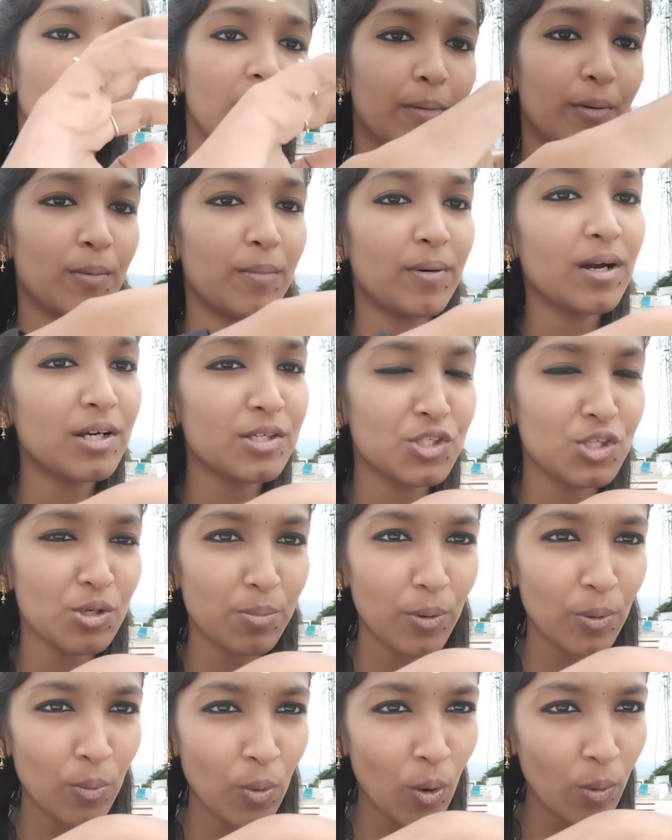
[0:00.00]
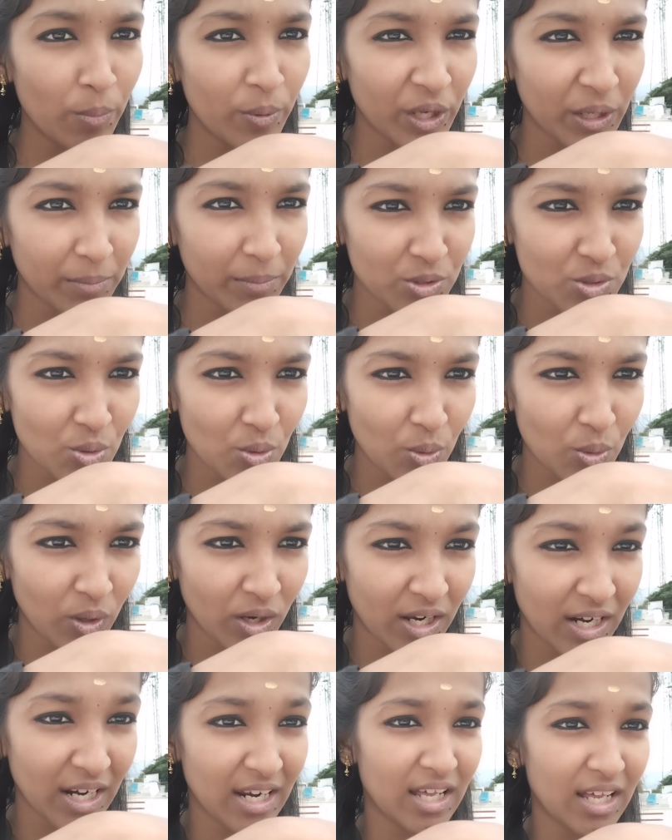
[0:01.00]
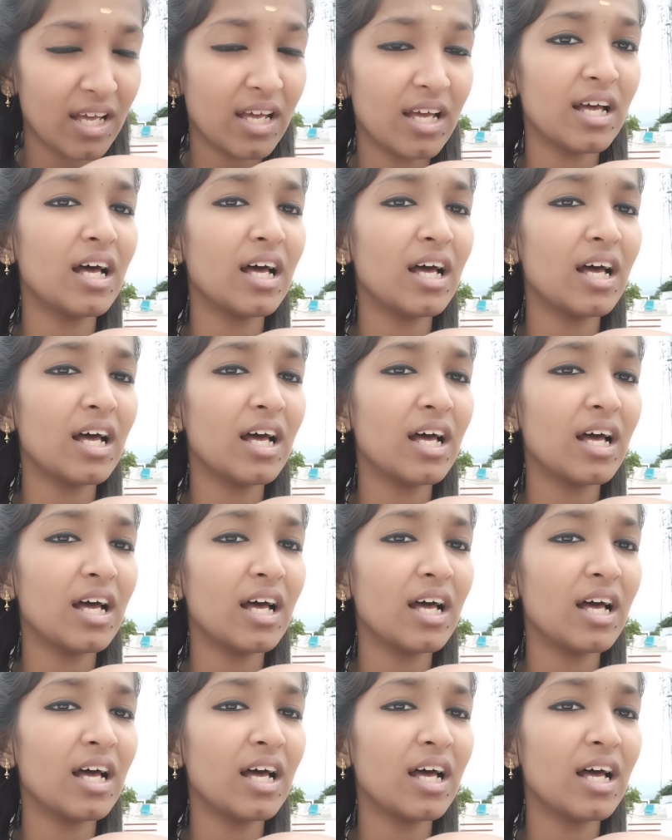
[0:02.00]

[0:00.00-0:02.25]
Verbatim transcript: நம்ம ரொம்ப கஷ்டப்படுவோம் அப்படிங்கிற மாதிரி சொல்லுவாங்கள்ல